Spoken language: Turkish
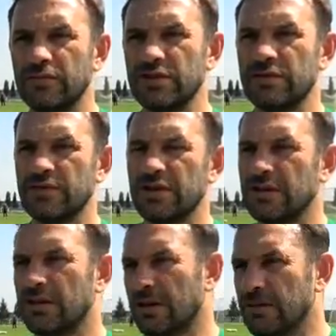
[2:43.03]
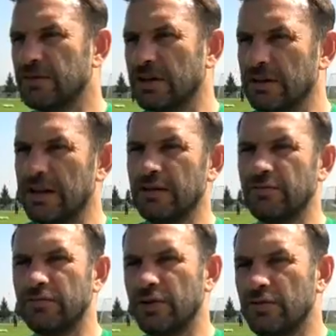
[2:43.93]
bizim için takımda
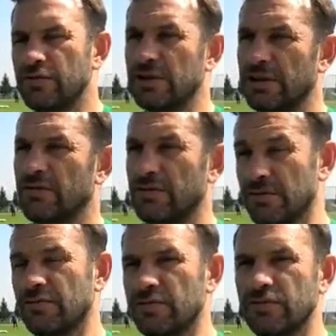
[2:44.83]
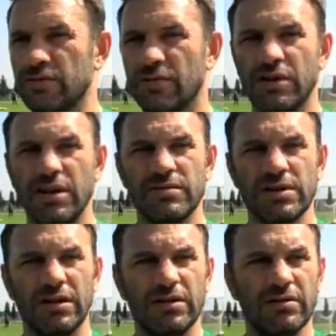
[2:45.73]
yani bir oyuncu iki oyuncu çok önem
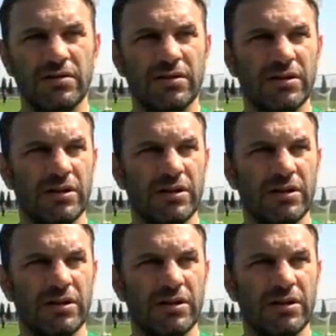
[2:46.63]
sağlıyor.